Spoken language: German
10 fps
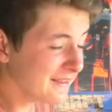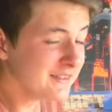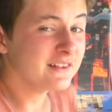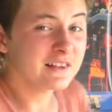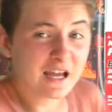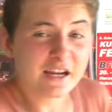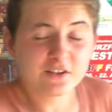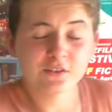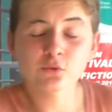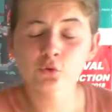ganz
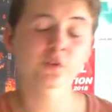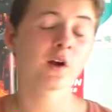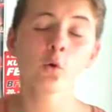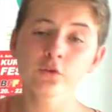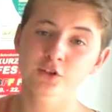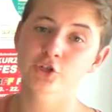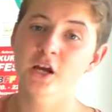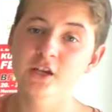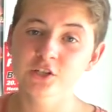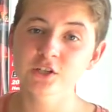leise durchs Haus
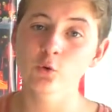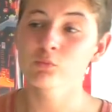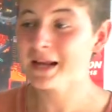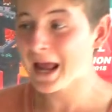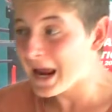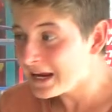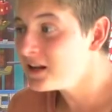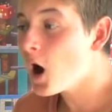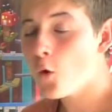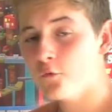schleichen, um
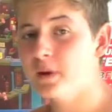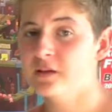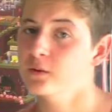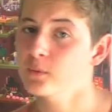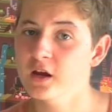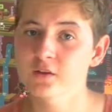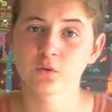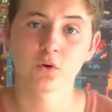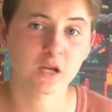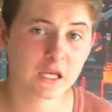keine Aufmerksamkeit
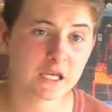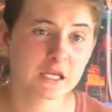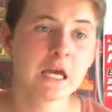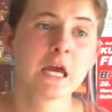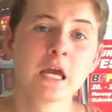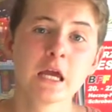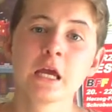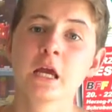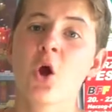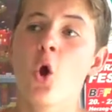zu erregen,
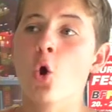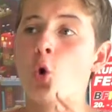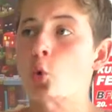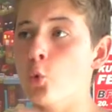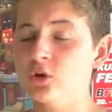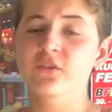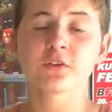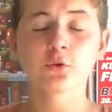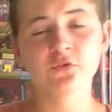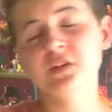oder
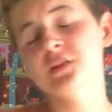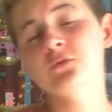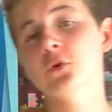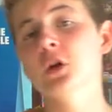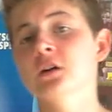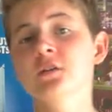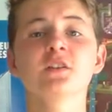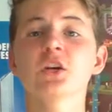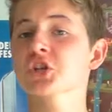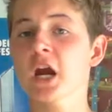was noch viel sinnvoller
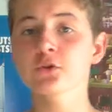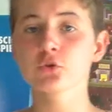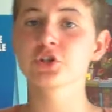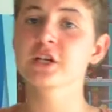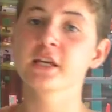ist, ihr schreit durch die